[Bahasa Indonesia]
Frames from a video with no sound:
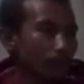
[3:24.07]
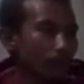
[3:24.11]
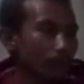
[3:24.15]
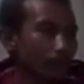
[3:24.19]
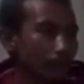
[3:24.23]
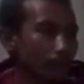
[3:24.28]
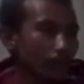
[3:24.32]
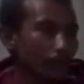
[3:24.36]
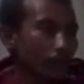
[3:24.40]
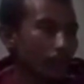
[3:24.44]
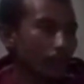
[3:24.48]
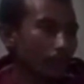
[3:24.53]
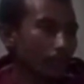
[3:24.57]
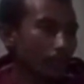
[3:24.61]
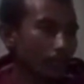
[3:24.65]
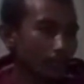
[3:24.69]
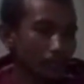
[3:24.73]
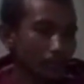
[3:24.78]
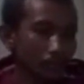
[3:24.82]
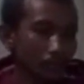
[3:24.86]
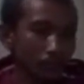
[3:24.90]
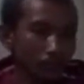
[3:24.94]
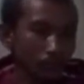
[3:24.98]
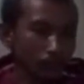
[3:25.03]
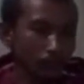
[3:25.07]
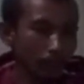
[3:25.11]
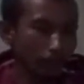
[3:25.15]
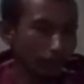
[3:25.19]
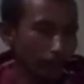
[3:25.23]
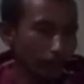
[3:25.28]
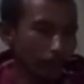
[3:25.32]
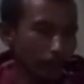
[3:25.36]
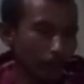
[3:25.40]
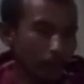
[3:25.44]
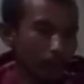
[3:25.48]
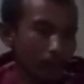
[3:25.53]
Enggak saya tanya juga
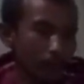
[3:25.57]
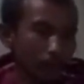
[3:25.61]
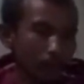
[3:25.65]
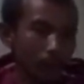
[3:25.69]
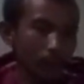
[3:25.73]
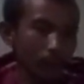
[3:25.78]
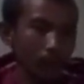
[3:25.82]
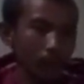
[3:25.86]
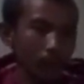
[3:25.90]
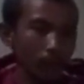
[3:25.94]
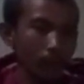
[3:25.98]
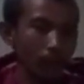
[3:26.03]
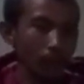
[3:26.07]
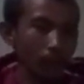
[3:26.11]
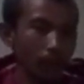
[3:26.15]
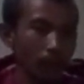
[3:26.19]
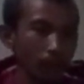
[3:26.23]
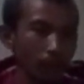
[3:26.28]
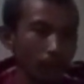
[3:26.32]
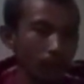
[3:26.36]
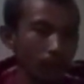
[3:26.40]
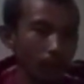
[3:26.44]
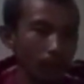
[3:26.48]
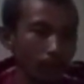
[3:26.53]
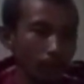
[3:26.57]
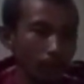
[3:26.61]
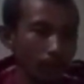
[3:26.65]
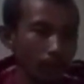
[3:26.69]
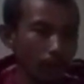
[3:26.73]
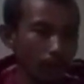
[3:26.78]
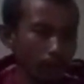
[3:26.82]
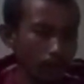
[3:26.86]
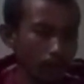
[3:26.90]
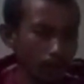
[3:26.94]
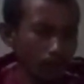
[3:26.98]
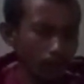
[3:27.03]
pas pas uh,
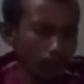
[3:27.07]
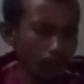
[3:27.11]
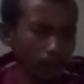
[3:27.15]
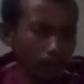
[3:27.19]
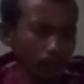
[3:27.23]
apa